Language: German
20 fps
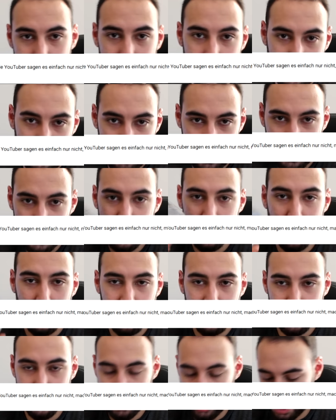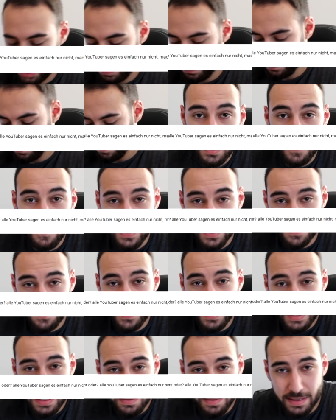nochmal Notizen aufgeschrieben. Was
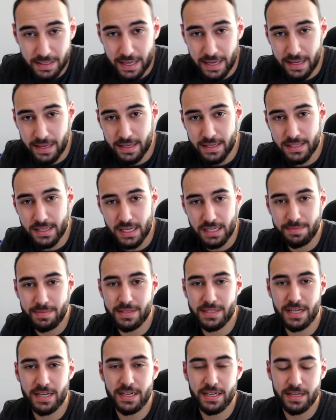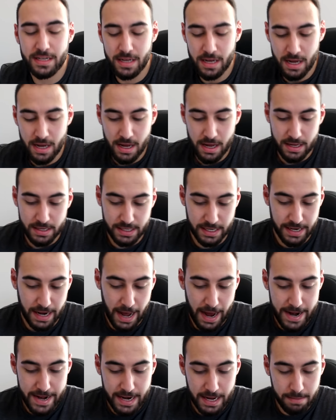viele immer denken, ist, dass man seine, seine
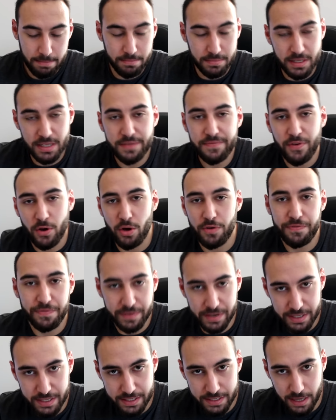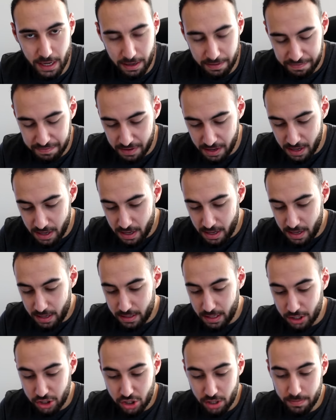Einnahmen nicht veröffentlichen darf.
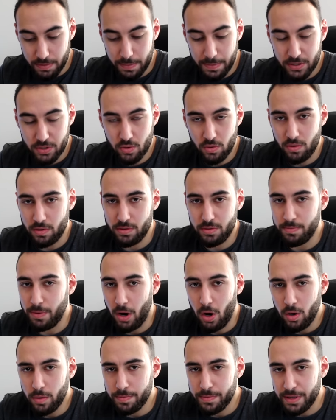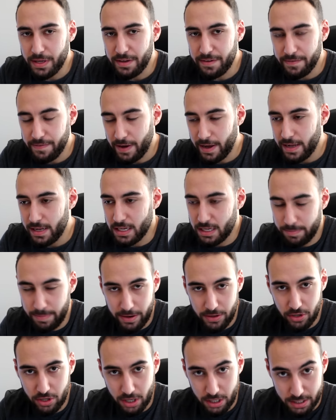Das stimmt aber so überhaupt nicht, weil, ich
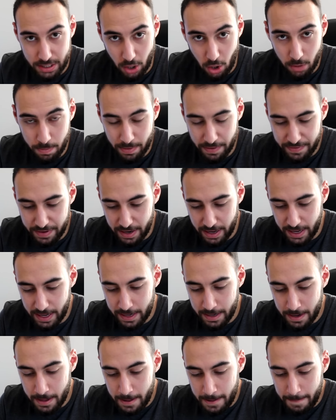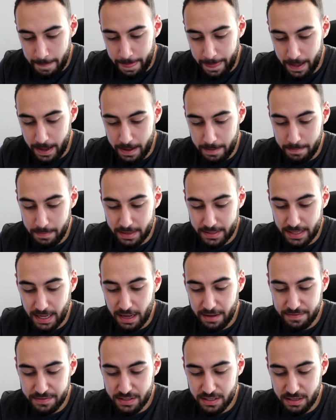blende das ja auch mal wieder ein, äh, man
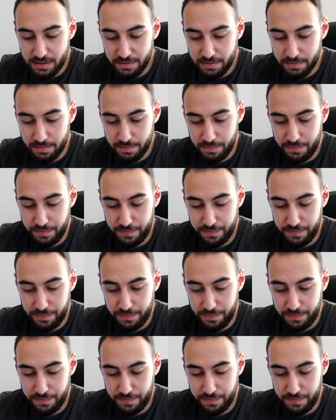darf sie